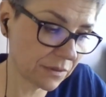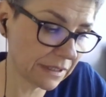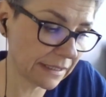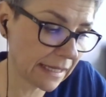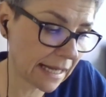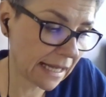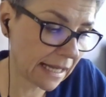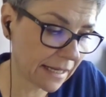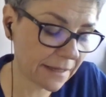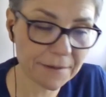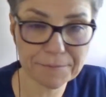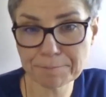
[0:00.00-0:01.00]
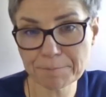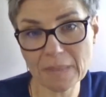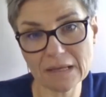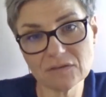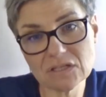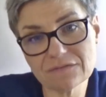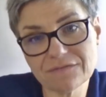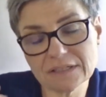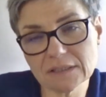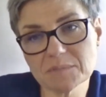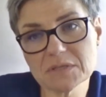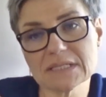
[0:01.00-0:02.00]
I um, wiecie,
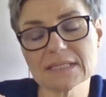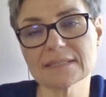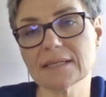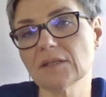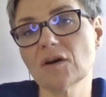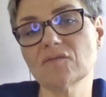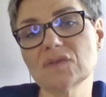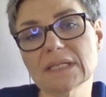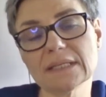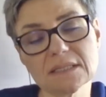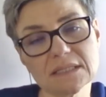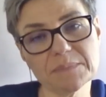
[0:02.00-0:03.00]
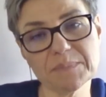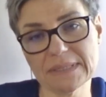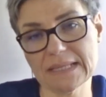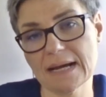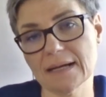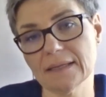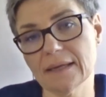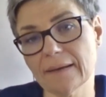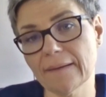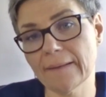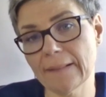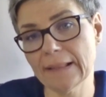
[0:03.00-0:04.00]
warto by się zastanowić, zadać sobie pytanie.